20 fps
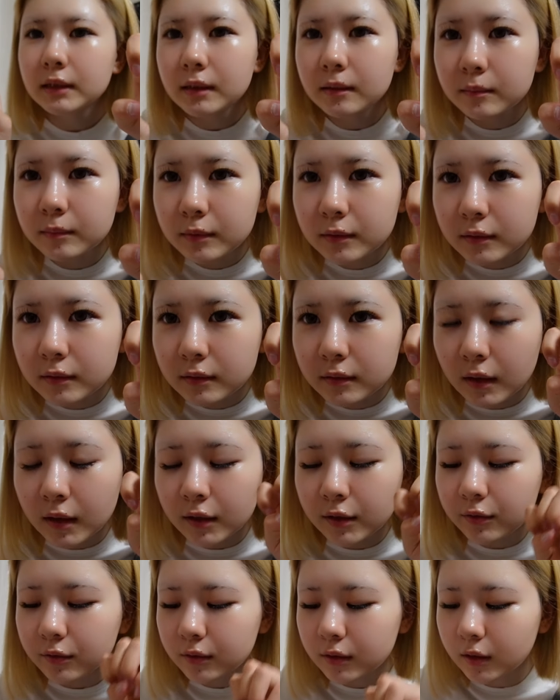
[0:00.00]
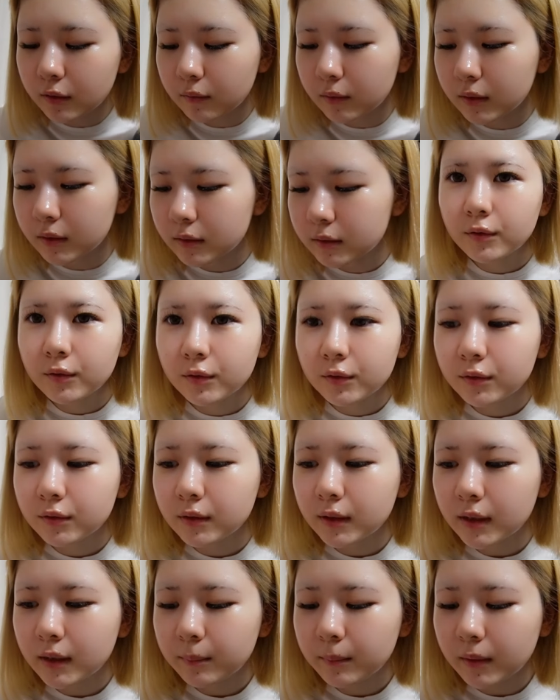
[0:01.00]
全部、あ、言ったわ。というこ
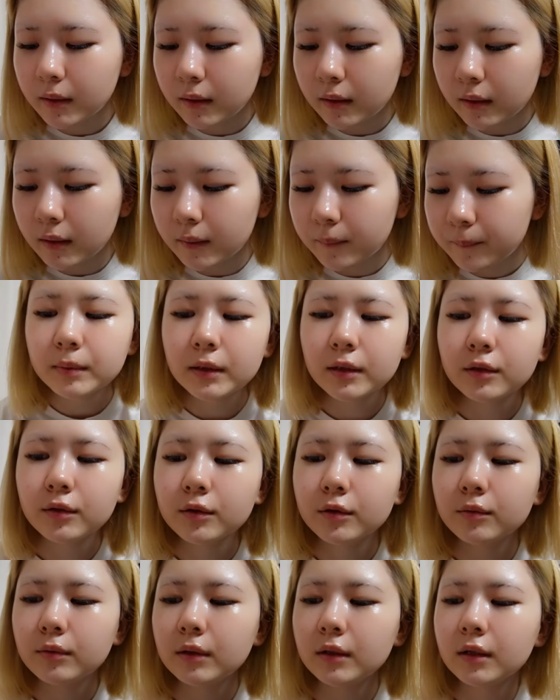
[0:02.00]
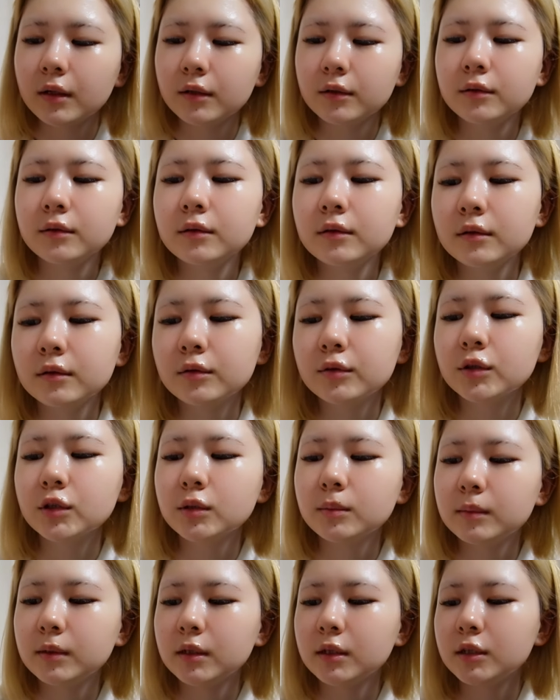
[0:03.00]
とで今からベッドの上にある
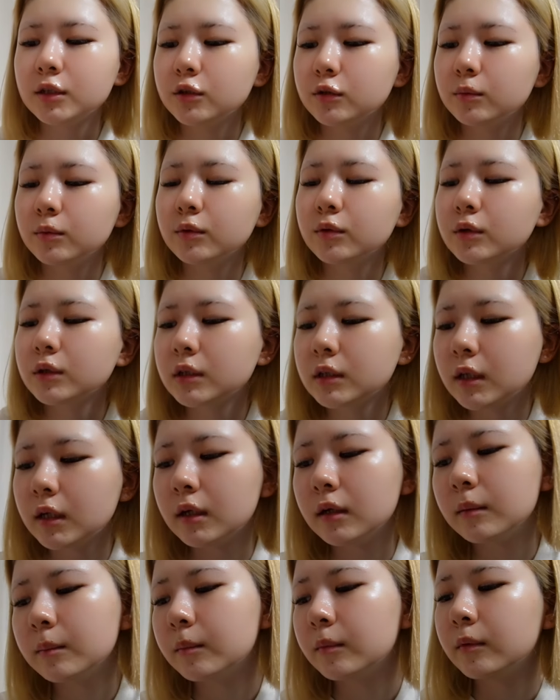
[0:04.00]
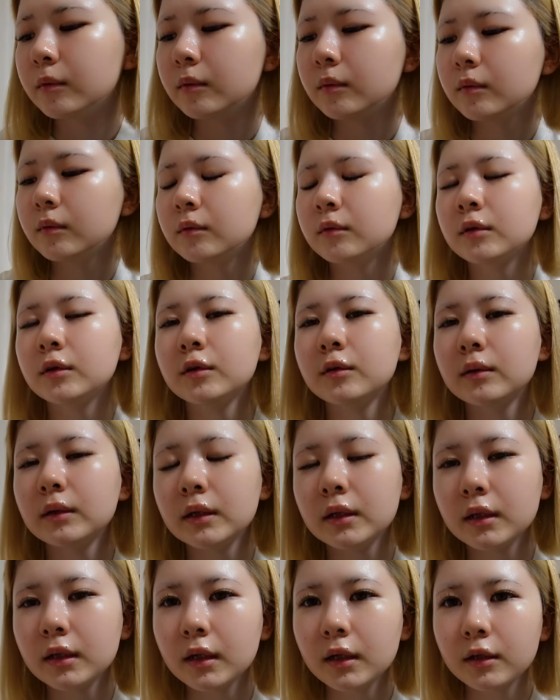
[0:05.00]
コスメたちを戻して、もう今日は
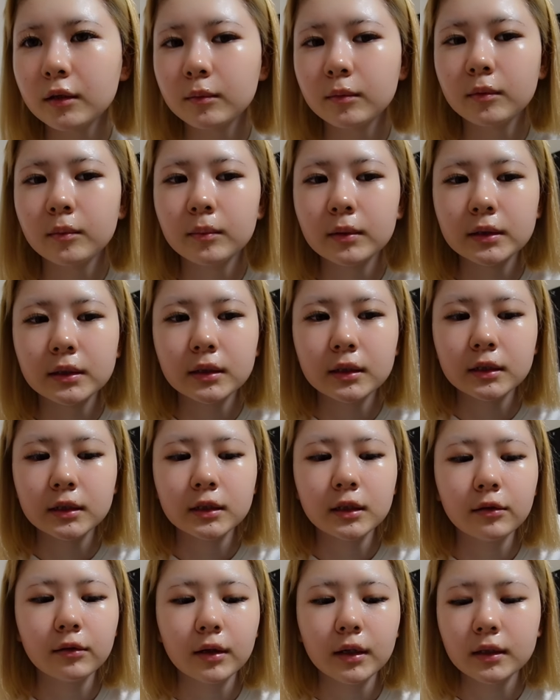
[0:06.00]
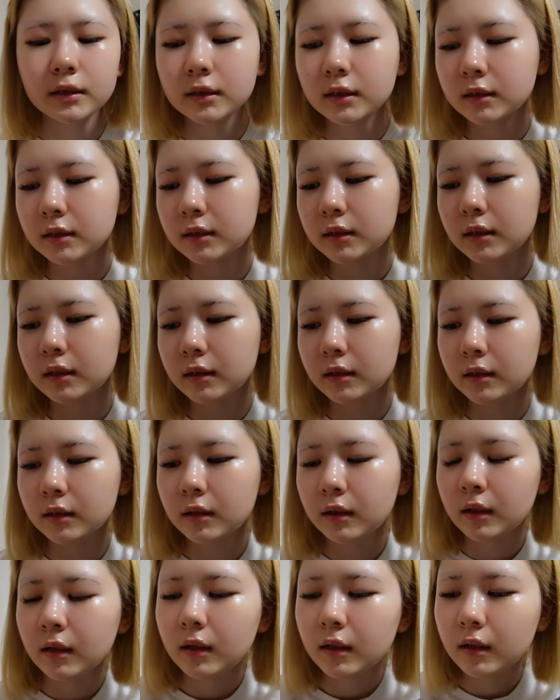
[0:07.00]
寝たいと思います。明日は撮影
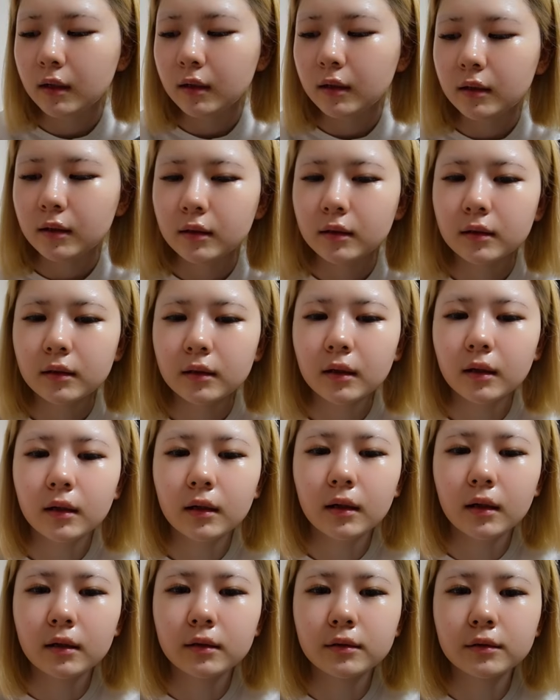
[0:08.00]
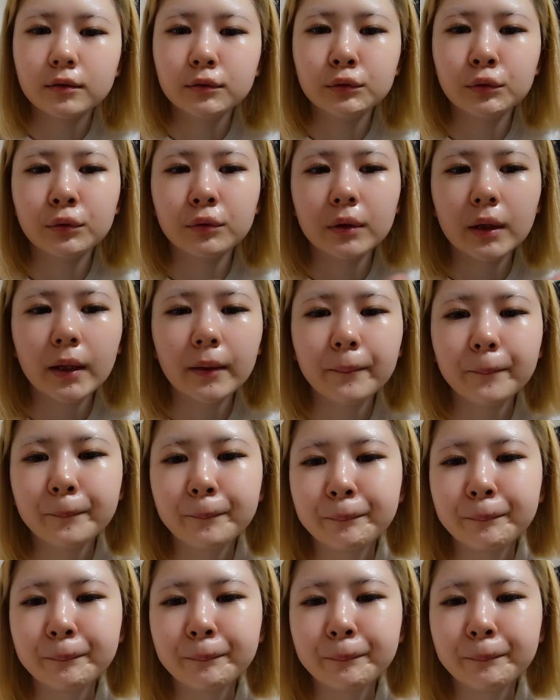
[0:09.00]
があるので、